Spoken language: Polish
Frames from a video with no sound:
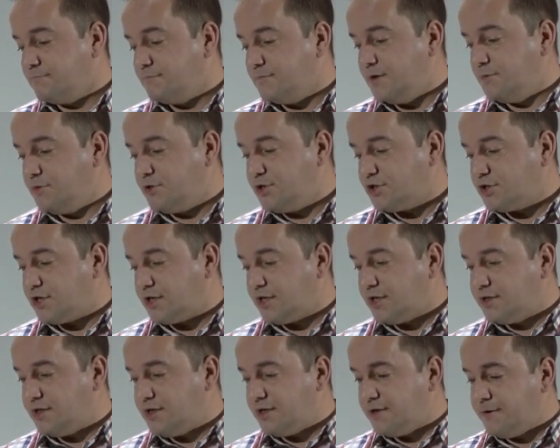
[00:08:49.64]
I myślę, że
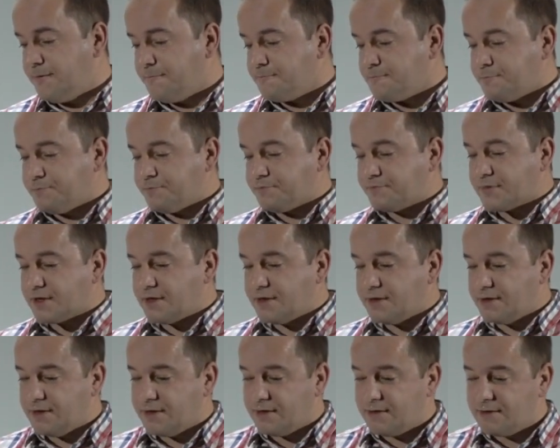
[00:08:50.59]
kiedy
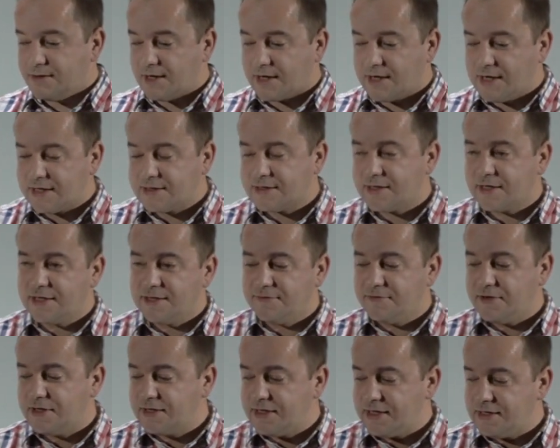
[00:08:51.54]
na kartach
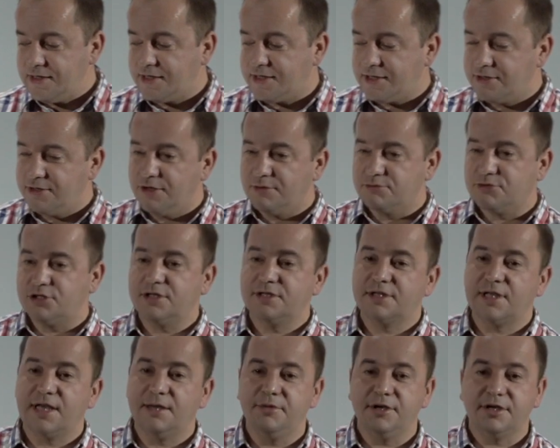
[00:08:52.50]
Ewangelii, kiedy ją
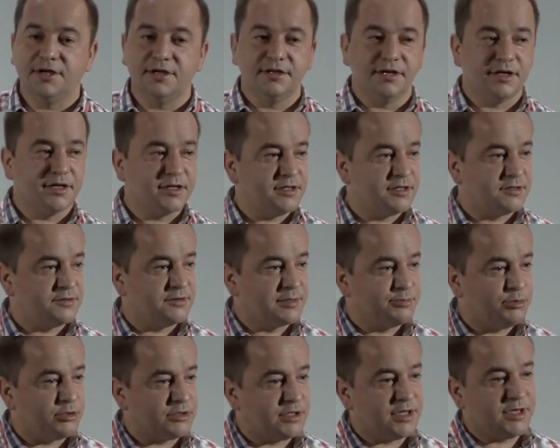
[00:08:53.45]
czytamy, kiedy Chrystus
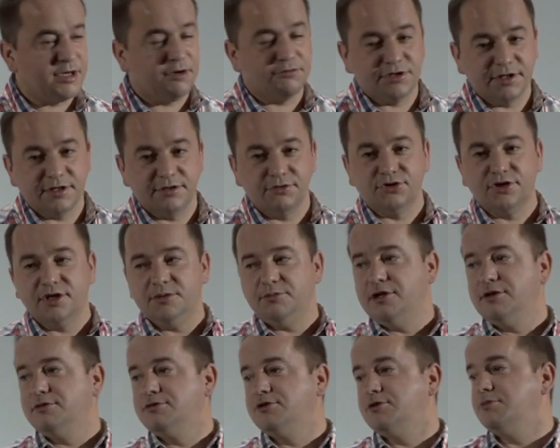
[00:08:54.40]
spotykał się z
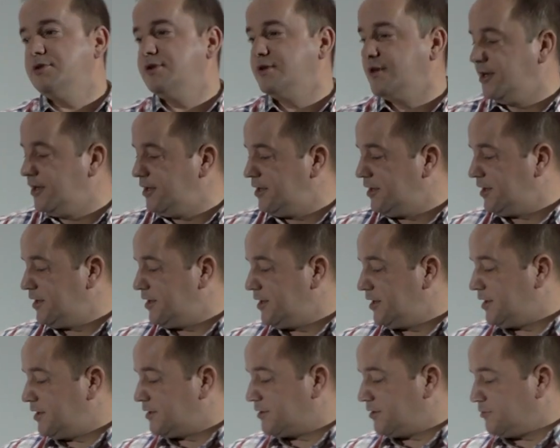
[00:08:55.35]
różnymi ludźmi,
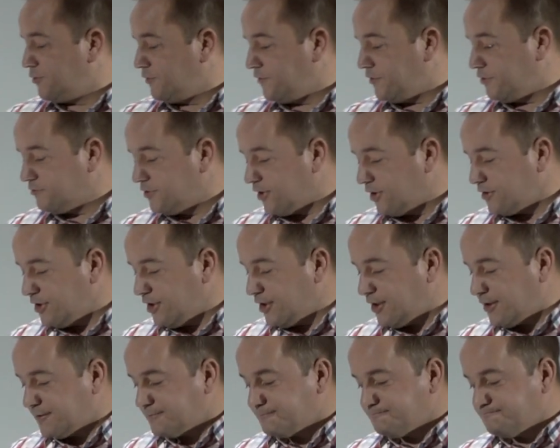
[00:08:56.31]
to mówił do
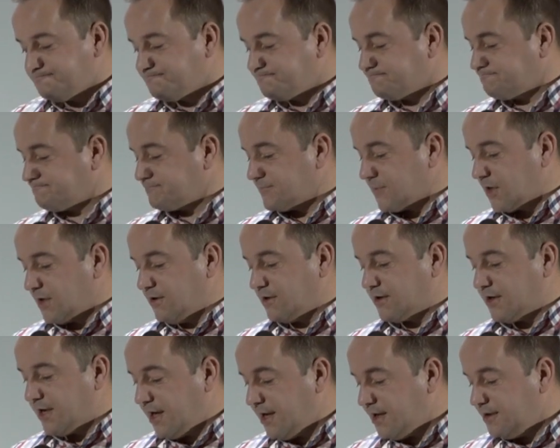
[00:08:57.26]
nich
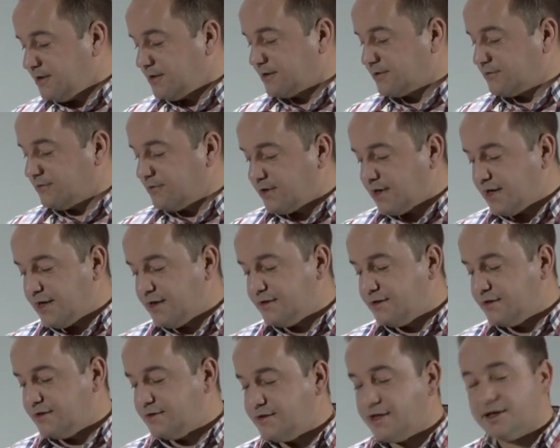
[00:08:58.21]
Ok,
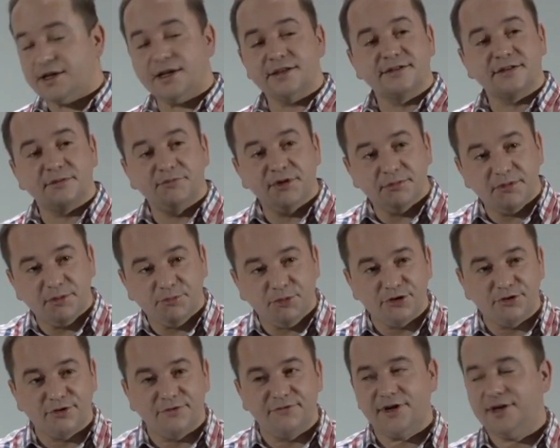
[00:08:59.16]
słuchaj, teraz zrobimy
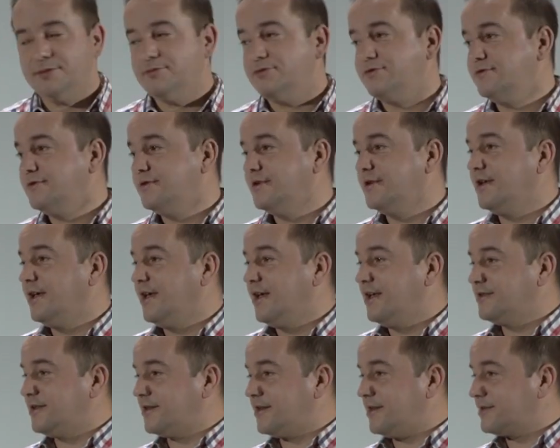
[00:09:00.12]
po nowemu,
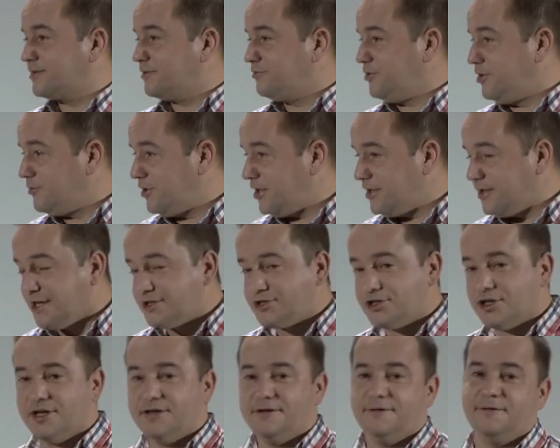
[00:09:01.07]
teraz zrobimy
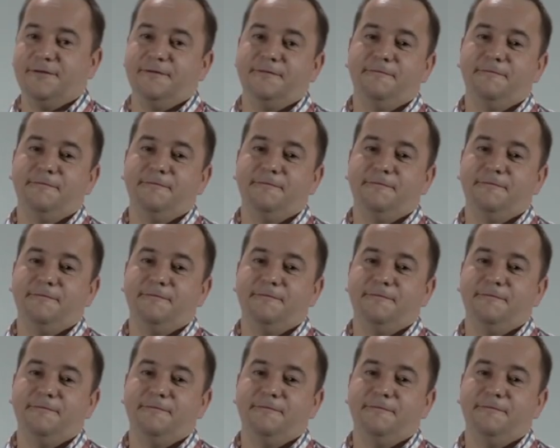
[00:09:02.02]
inaczej,